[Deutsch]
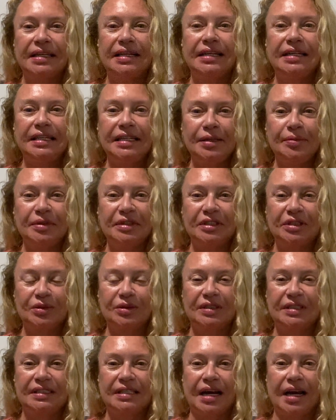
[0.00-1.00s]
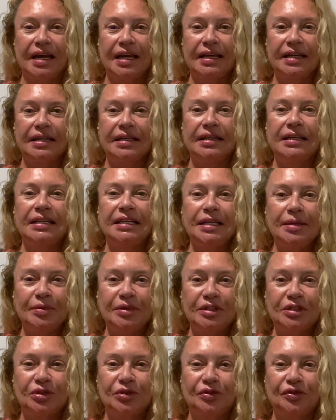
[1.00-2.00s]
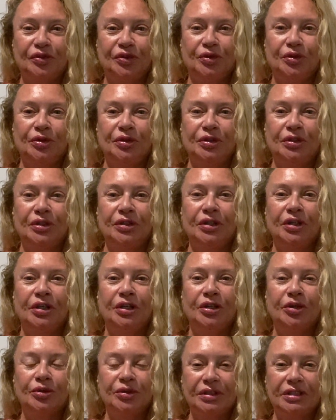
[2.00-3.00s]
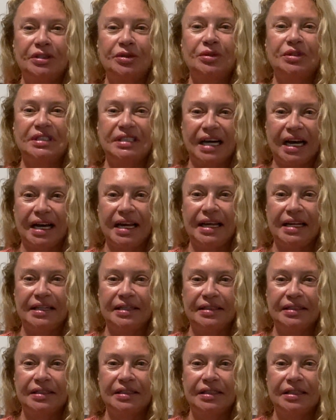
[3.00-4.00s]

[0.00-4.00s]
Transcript: Liebe zu zeigen, Liebe zu fühlen und zu teilen.